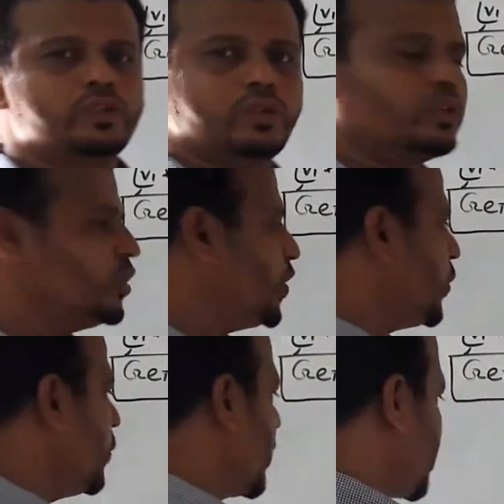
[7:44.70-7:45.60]
কিন্তু
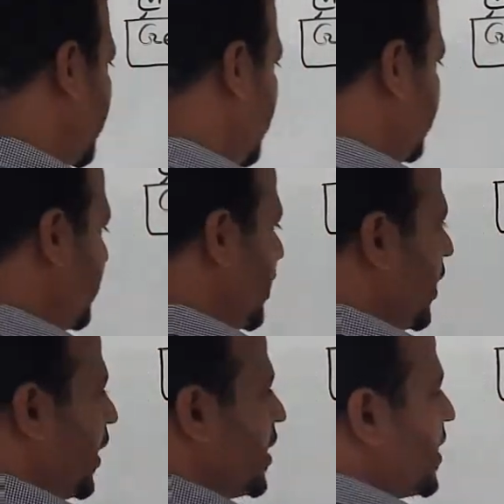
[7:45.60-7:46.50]
টু বসে না
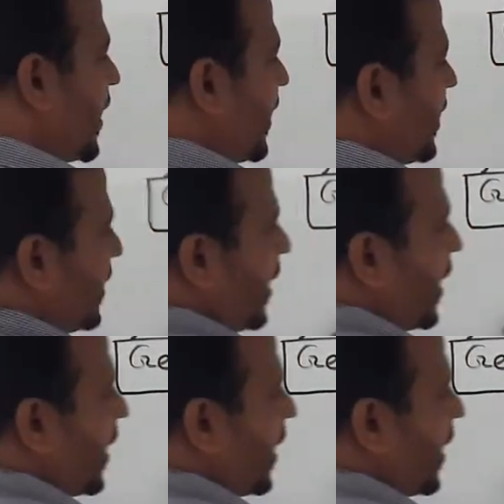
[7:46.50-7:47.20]
সেক্ষেত্রে